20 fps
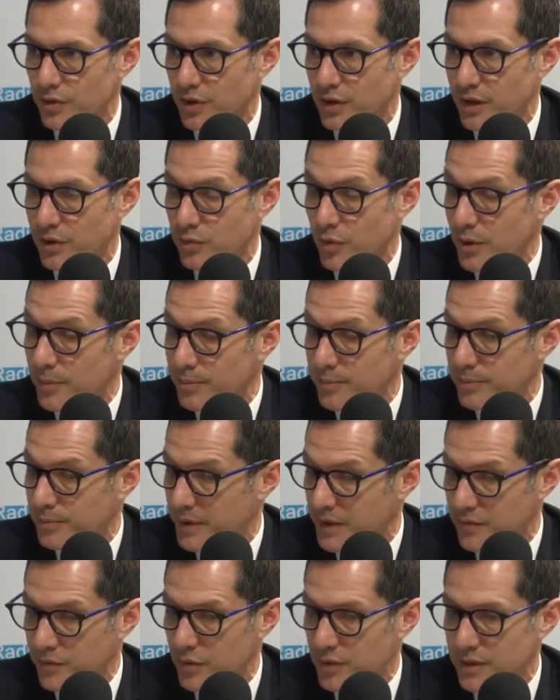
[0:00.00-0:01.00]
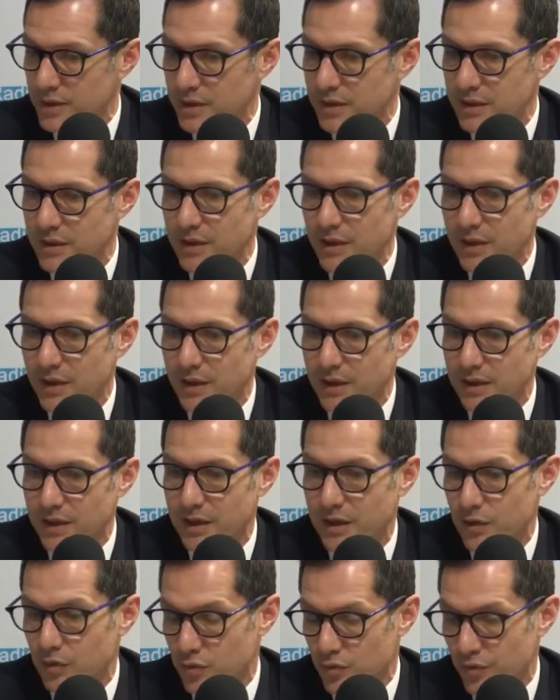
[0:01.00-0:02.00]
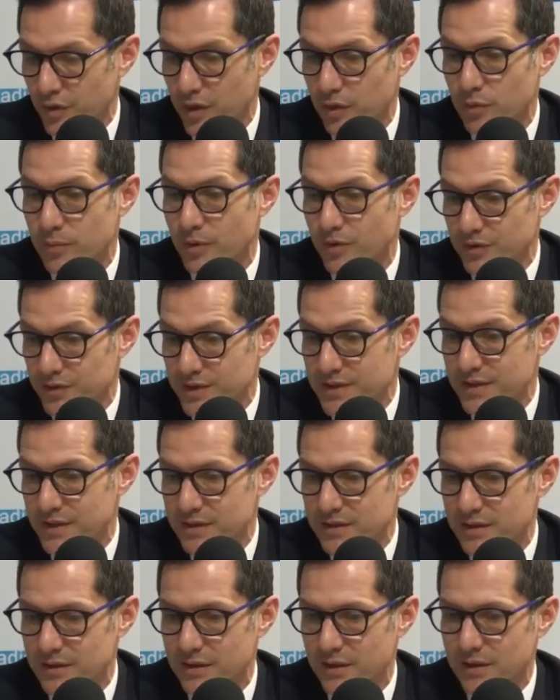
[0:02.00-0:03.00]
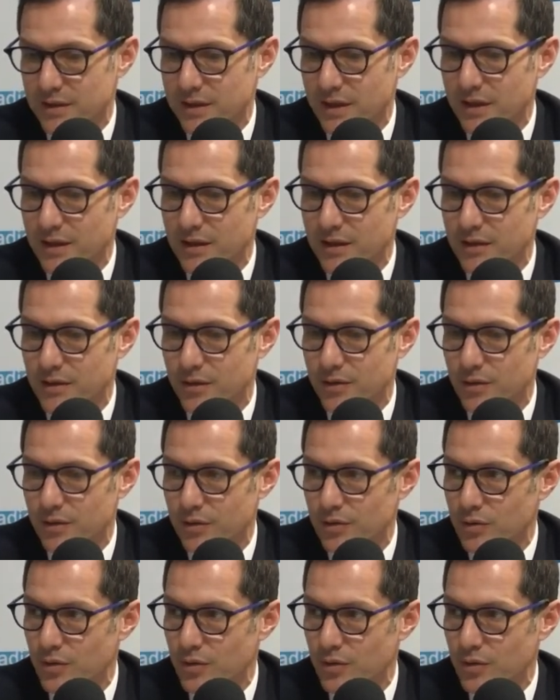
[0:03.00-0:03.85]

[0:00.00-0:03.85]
Or, la loi prévoyait, et le gouvernement disait que c'était le cas, euh,